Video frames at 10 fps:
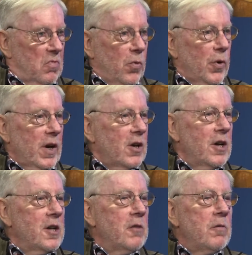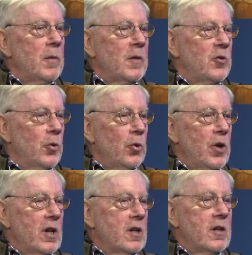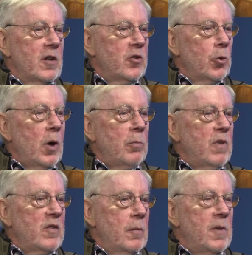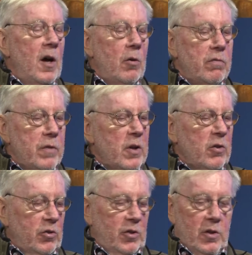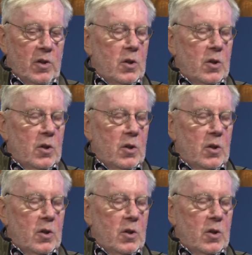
vorher keine Information hatte, dass da überhaupt was am Laufen ist.